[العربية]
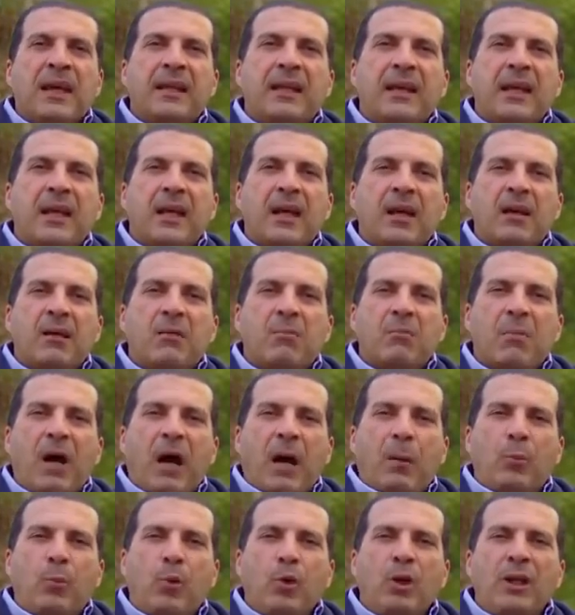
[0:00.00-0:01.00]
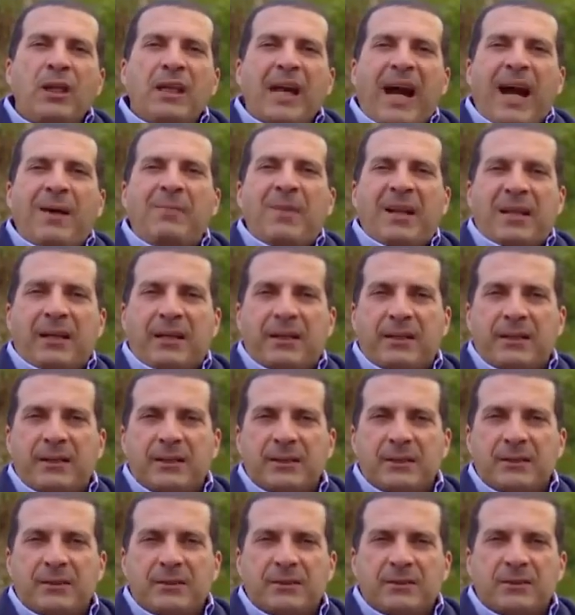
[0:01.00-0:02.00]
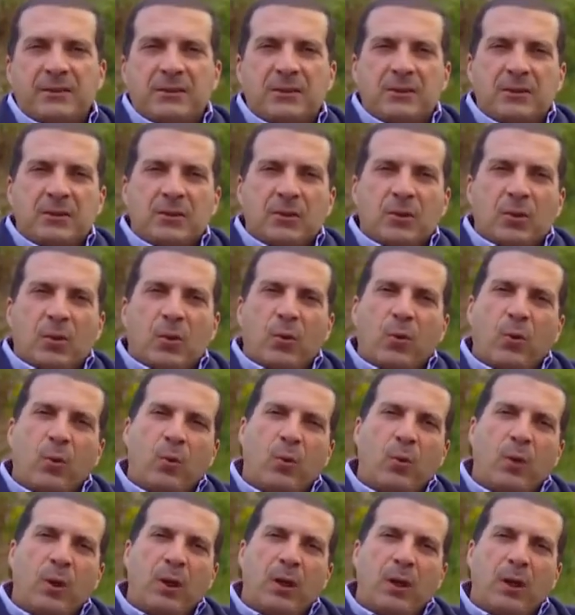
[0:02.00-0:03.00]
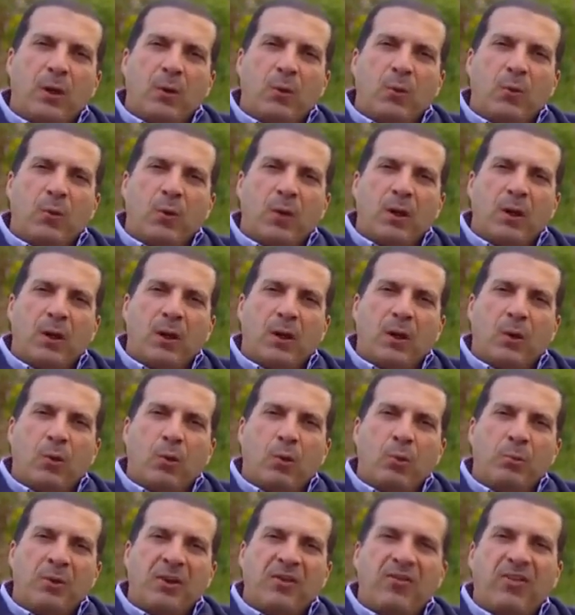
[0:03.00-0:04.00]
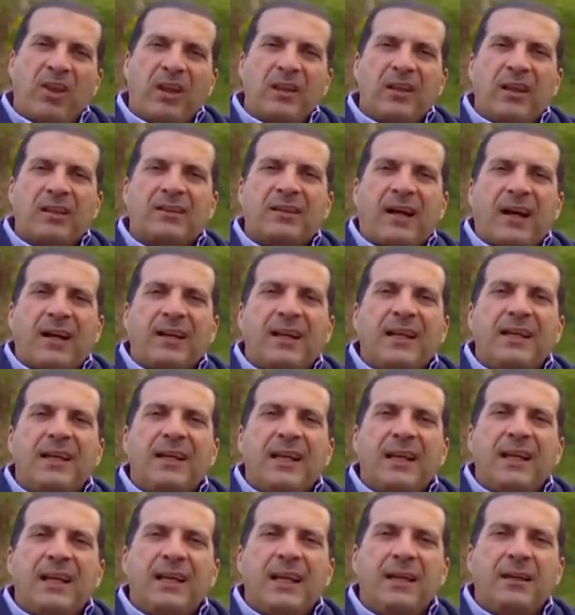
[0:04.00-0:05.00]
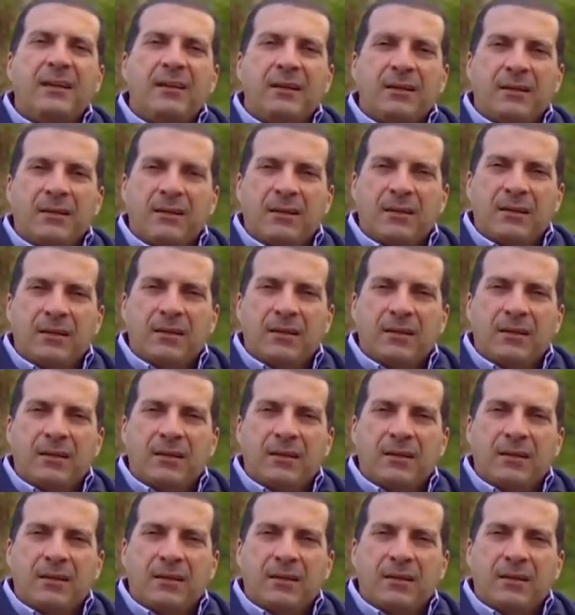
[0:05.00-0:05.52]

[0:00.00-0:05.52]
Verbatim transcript: انا معمول لي عمل و و ومتسلط عليا الجن